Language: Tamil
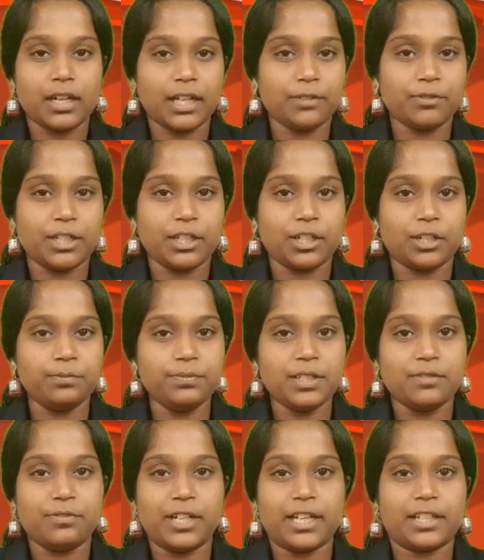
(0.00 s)

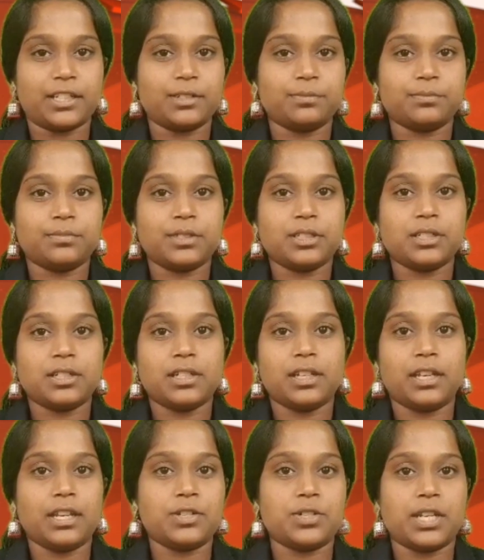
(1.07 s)
அனைவருக்கும் வணக்கம்
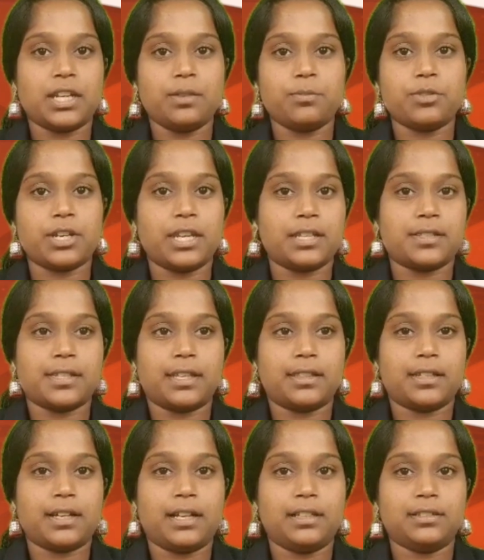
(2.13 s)
இன்றைய முக்கிய
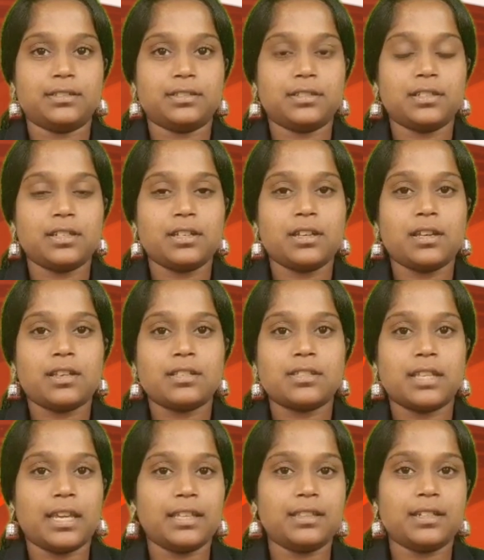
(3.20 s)
செய்திகள்
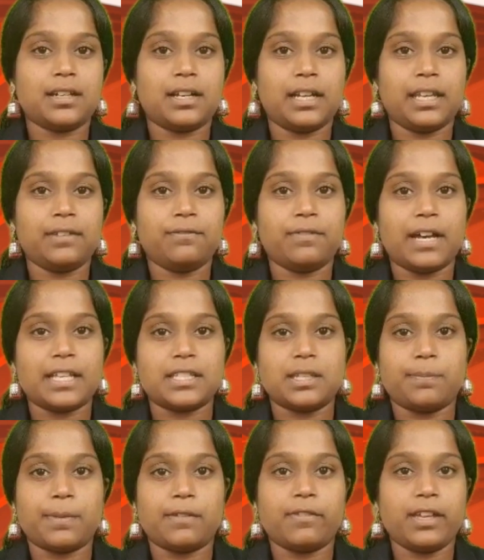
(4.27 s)
செய்திகளை
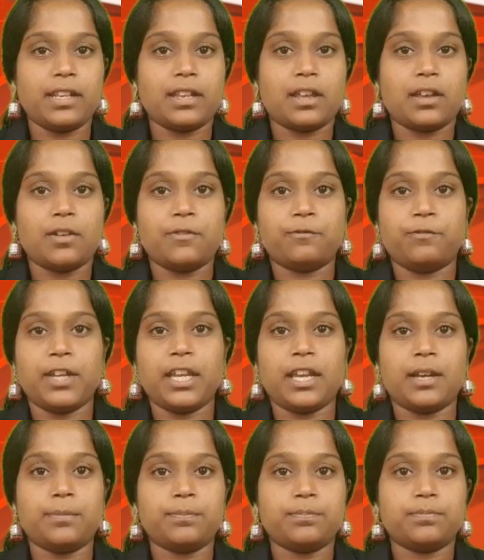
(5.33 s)
வாசிப்பவர் பி
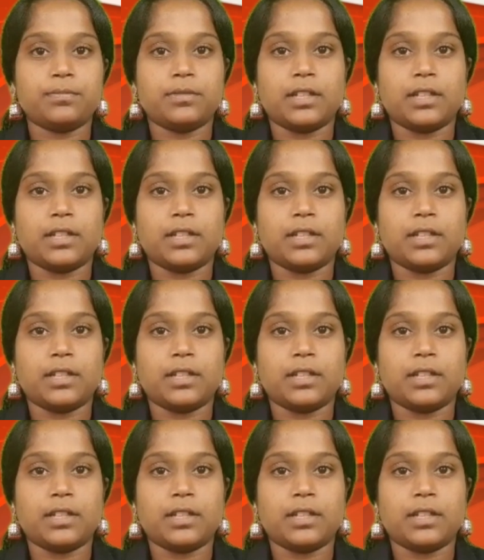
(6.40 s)
எம்